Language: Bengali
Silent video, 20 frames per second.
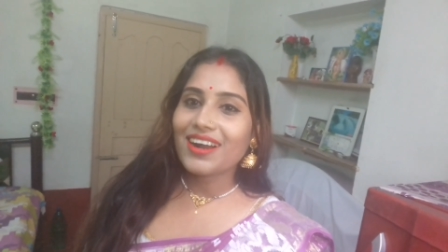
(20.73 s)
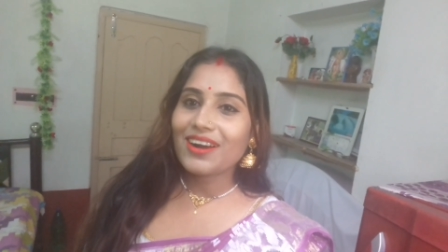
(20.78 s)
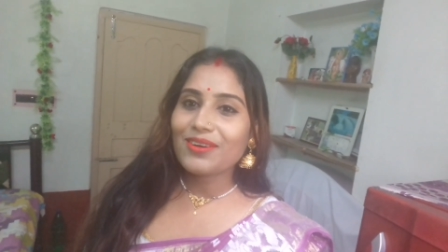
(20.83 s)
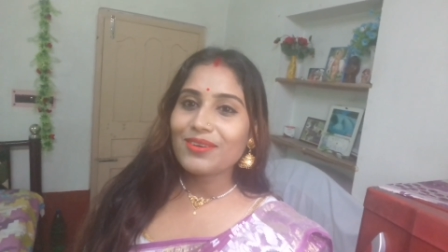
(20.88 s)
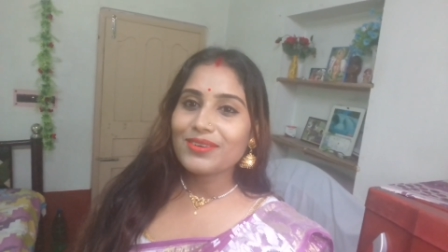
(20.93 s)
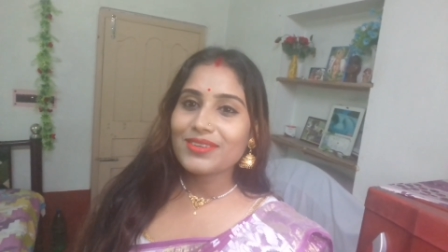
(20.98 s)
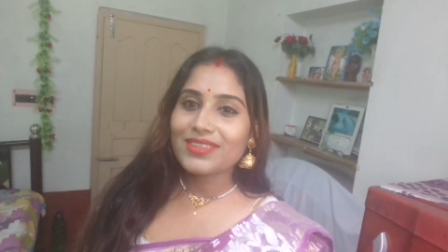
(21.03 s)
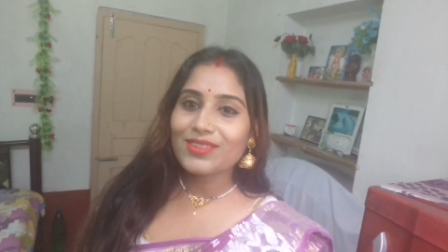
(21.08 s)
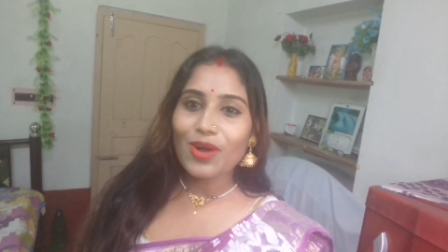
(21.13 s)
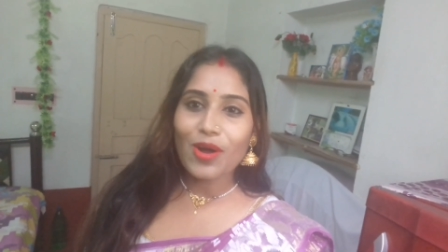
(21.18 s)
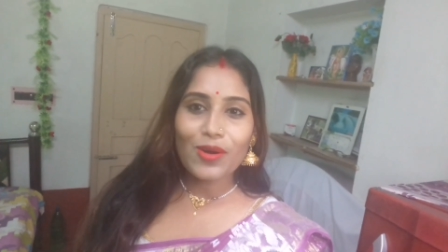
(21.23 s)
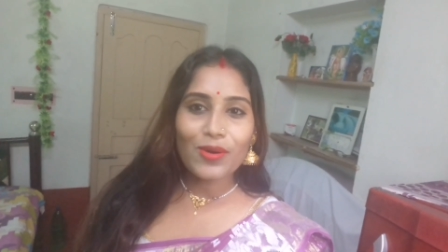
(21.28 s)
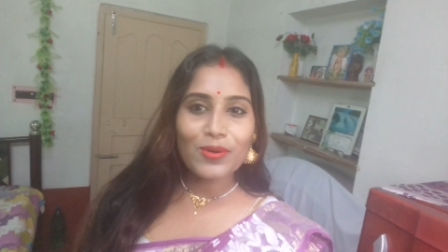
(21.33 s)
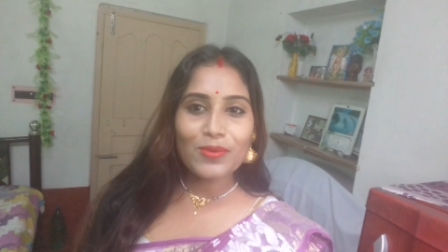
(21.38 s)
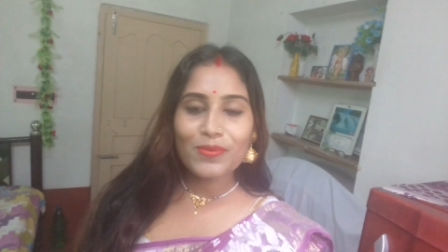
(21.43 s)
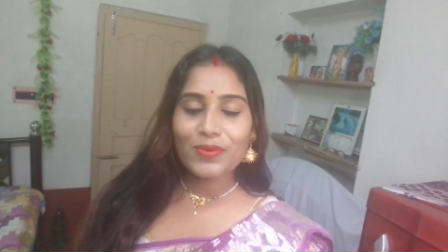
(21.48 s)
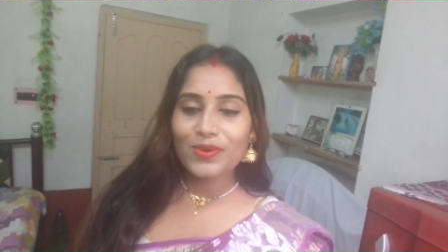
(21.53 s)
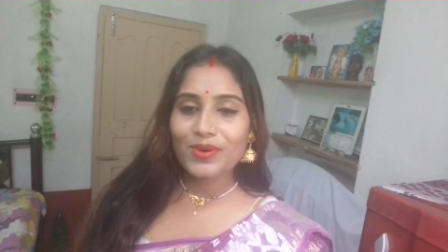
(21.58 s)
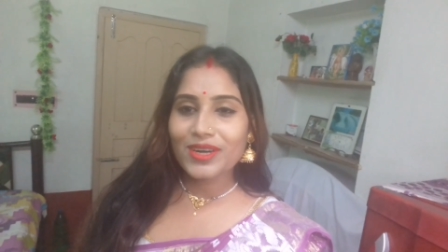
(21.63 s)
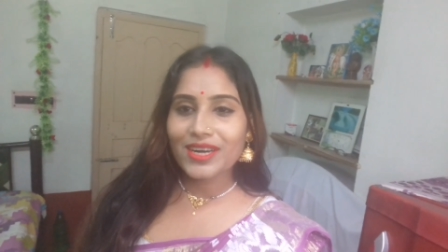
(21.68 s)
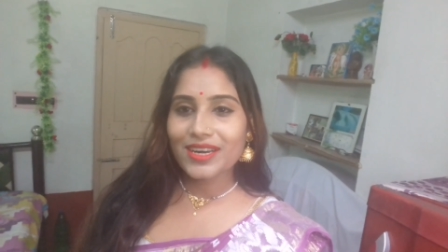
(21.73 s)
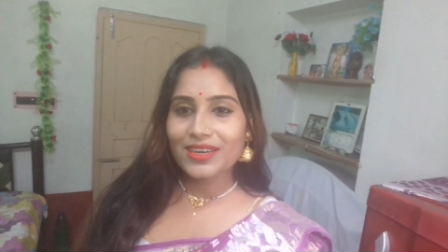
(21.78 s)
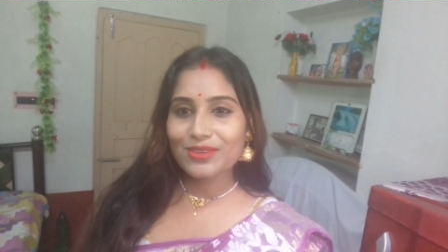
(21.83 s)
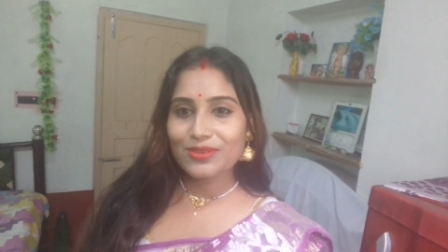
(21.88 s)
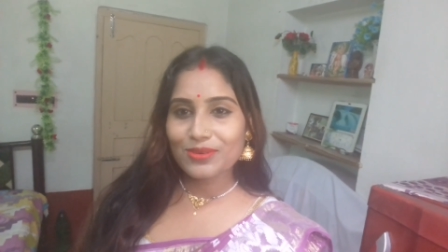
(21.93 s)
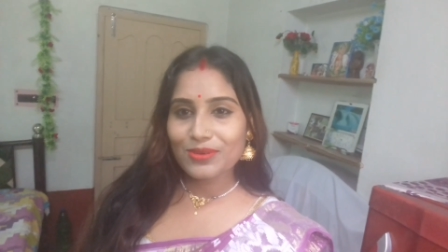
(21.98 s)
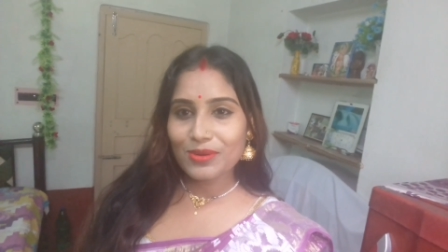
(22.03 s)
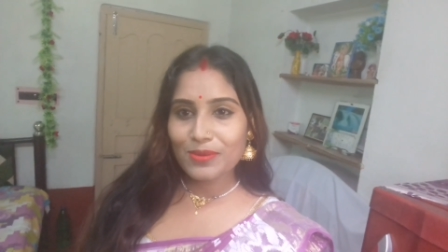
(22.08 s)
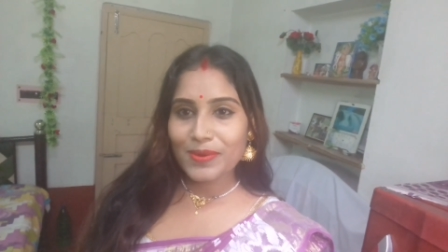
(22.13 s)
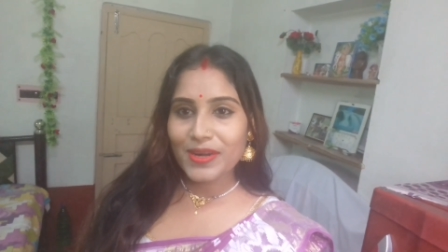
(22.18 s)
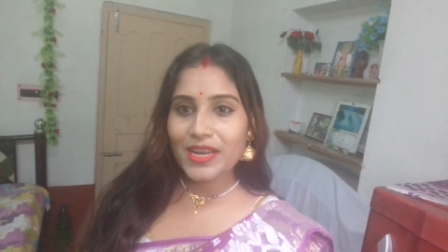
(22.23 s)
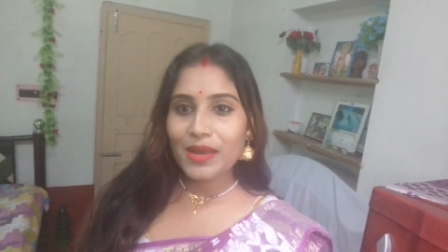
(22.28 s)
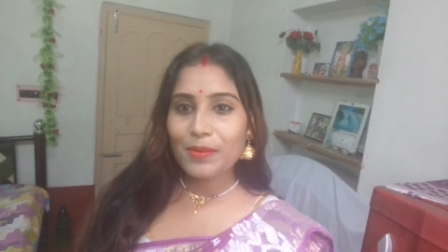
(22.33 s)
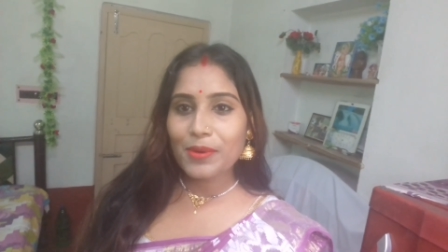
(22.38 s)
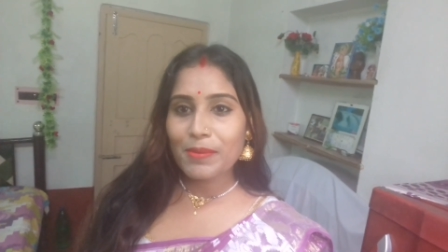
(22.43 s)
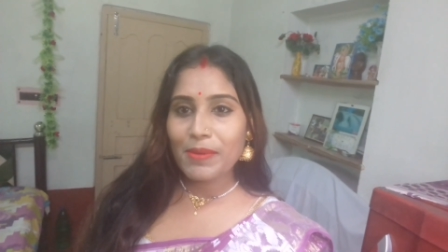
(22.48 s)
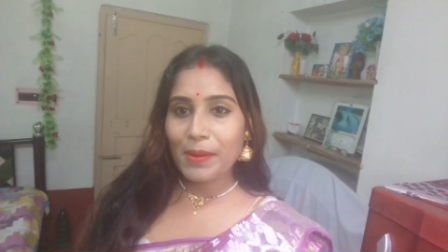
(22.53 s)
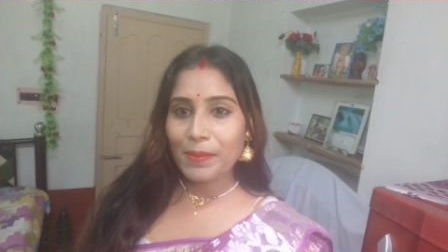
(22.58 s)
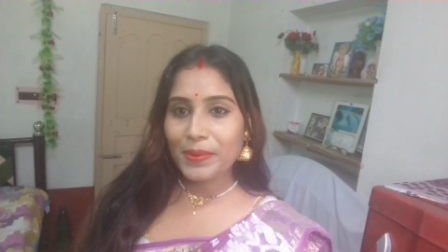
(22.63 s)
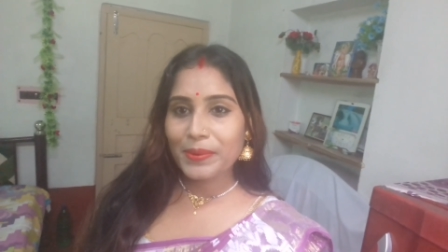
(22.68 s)
কারণ তখন বন্যার জন্য মানে
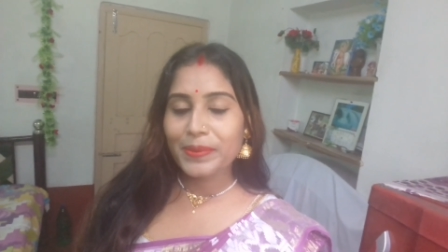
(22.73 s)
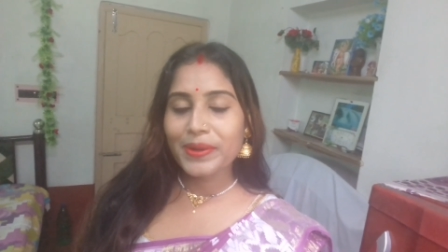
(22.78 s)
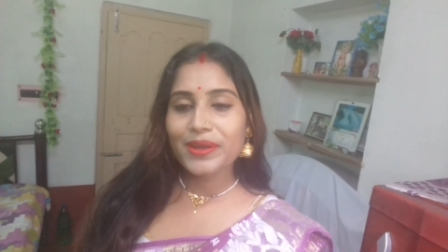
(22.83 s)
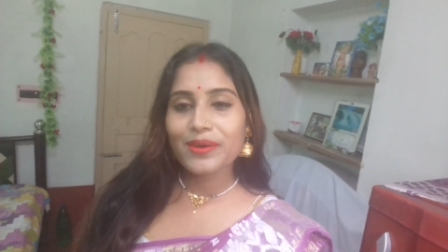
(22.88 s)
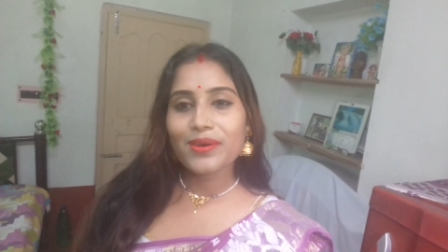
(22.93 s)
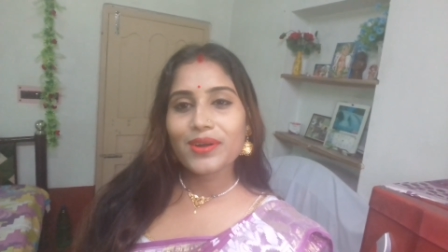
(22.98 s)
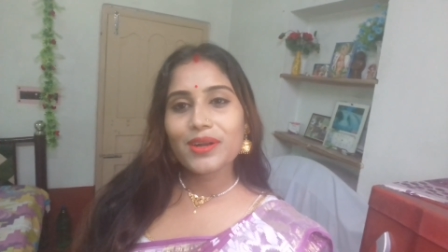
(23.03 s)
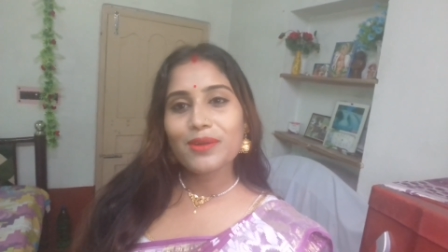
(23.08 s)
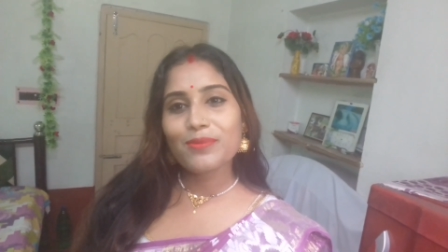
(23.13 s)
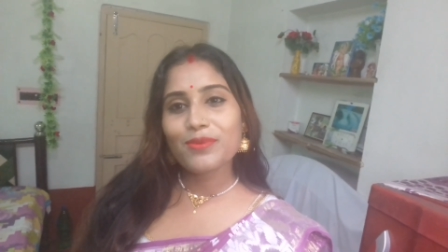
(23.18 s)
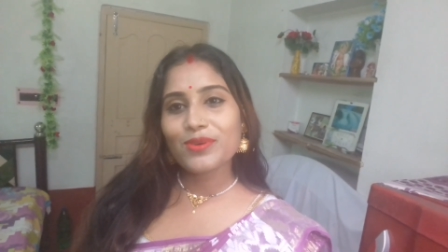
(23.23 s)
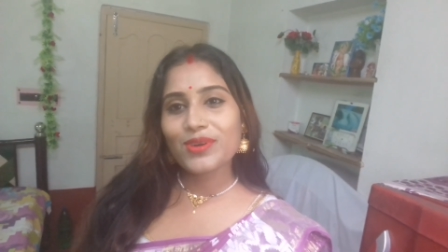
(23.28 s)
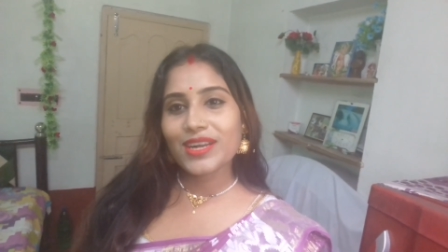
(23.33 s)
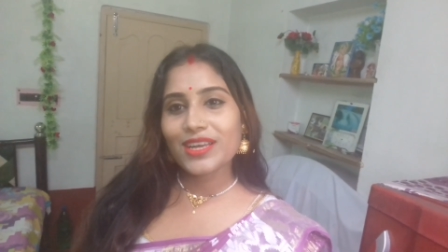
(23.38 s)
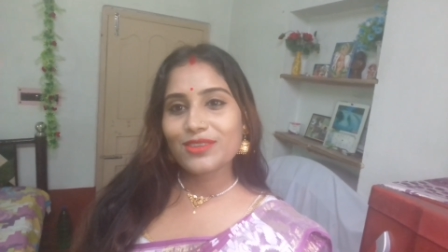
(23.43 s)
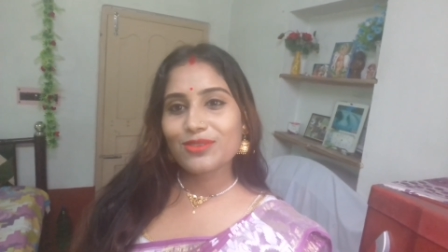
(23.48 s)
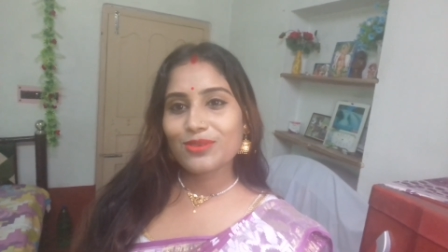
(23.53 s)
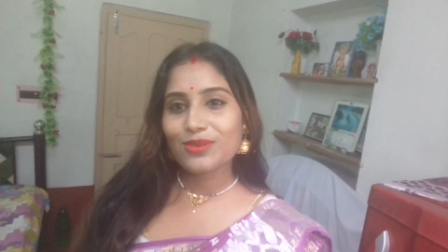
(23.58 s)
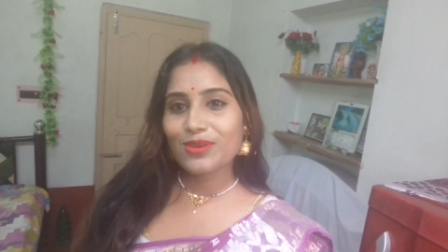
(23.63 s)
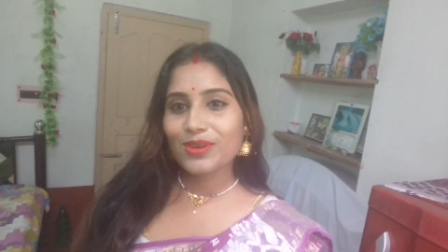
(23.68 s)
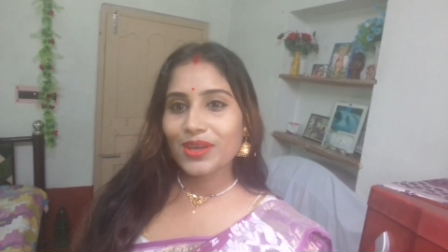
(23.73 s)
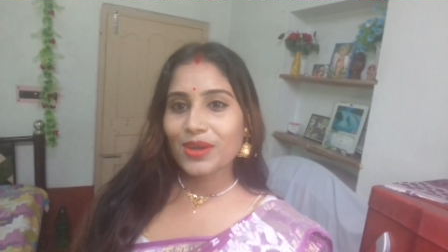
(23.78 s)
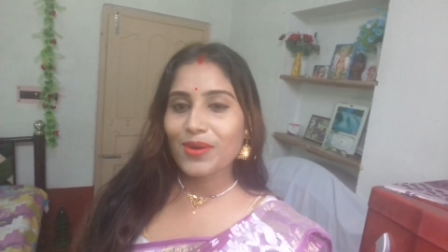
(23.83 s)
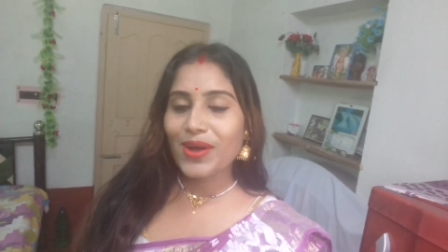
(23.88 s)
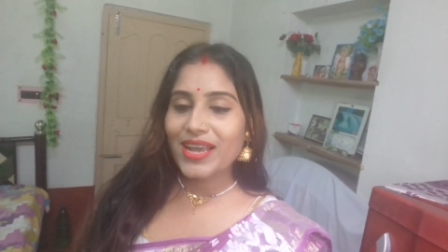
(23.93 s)
আমার বাপের বাড়ির ওখানে বন্যার জন্য